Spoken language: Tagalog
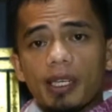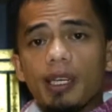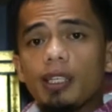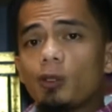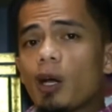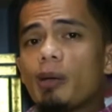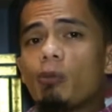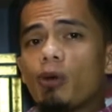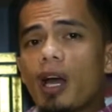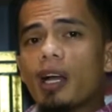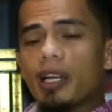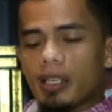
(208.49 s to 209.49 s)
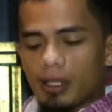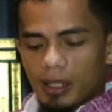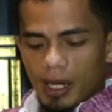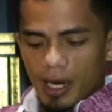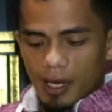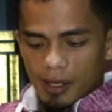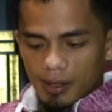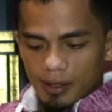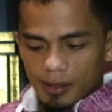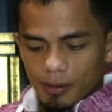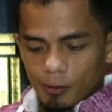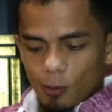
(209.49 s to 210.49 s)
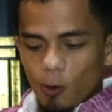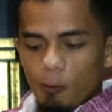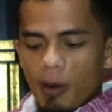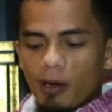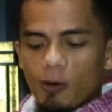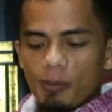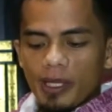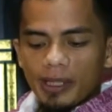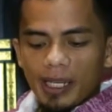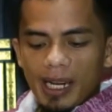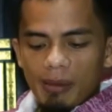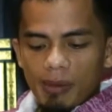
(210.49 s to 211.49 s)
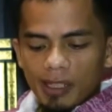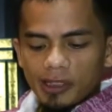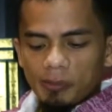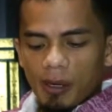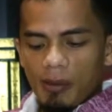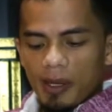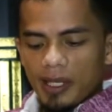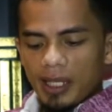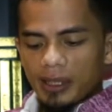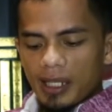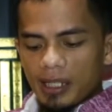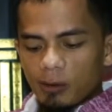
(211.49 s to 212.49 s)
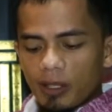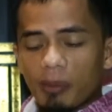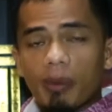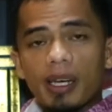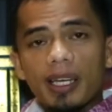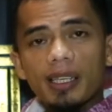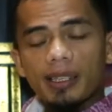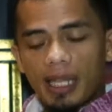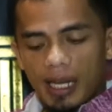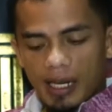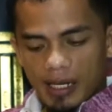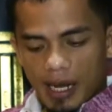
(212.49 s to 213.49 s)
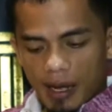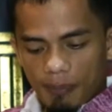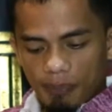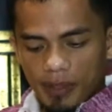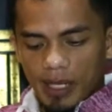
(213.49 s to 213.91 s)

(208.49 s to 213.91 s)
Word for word: ito ay mula kay Allah upang kumita lamang sa pamagitan nito ng maliit na halaga